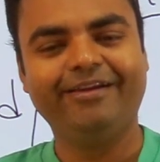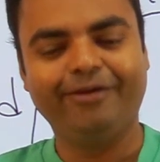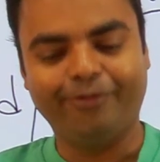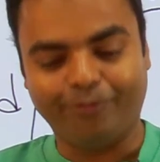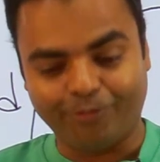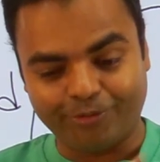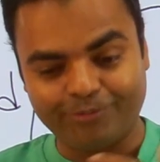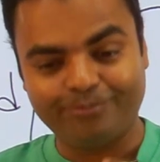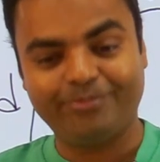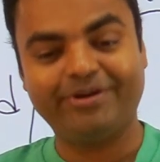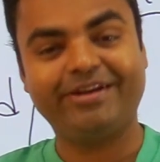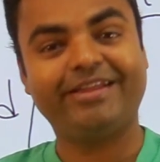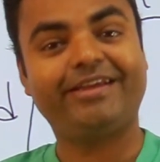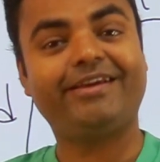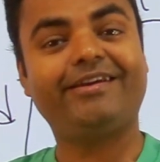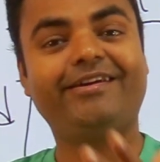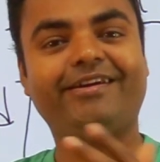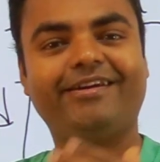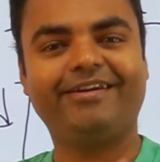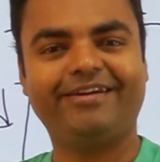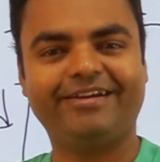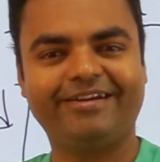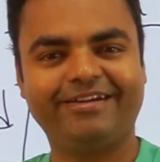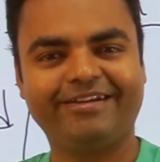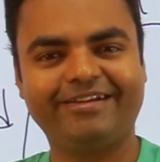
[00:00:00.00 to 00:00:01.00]
और
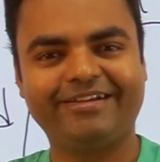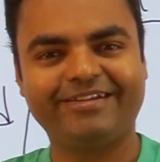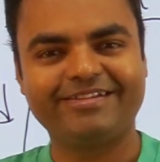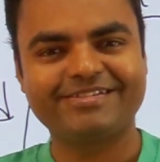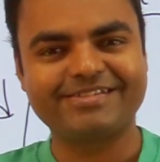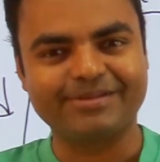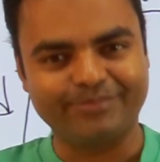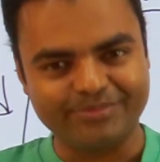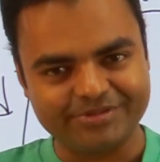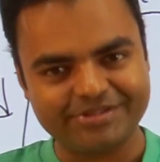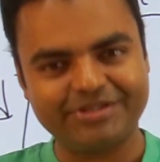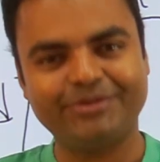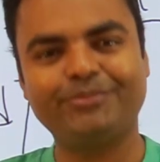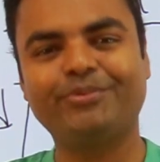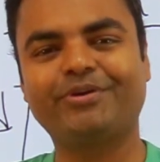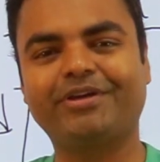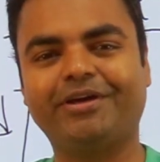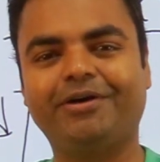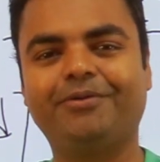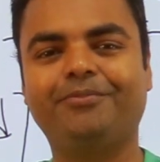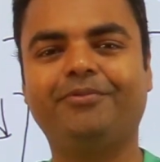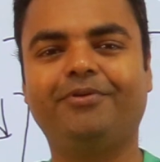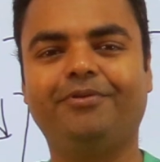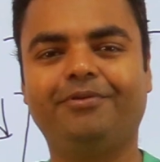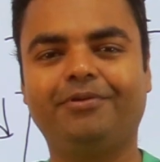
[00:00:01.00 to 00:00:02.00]
बढ़ेगा समझ रहे हो
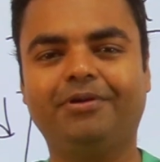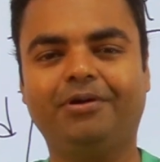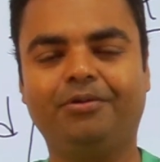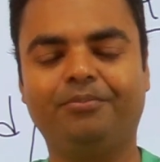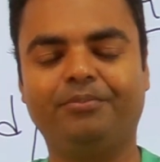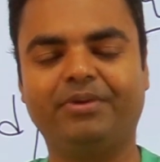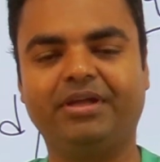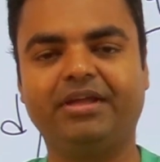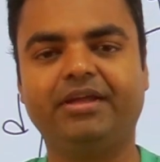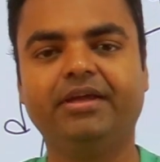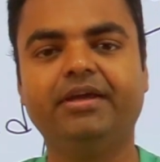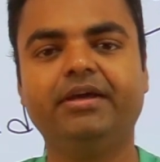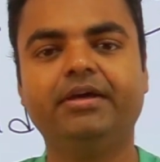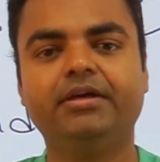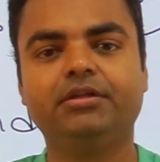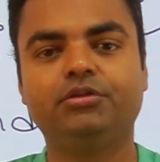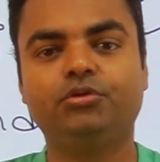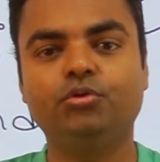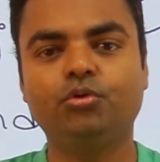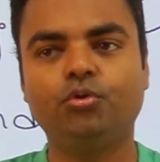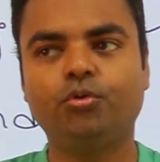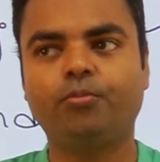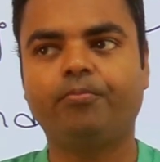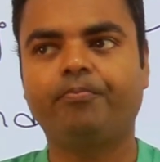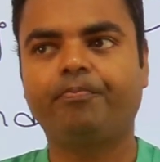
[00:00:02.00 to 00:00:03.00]
क्या बोल रहा हूँ मैं
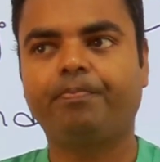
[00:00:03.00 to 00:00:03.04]
तो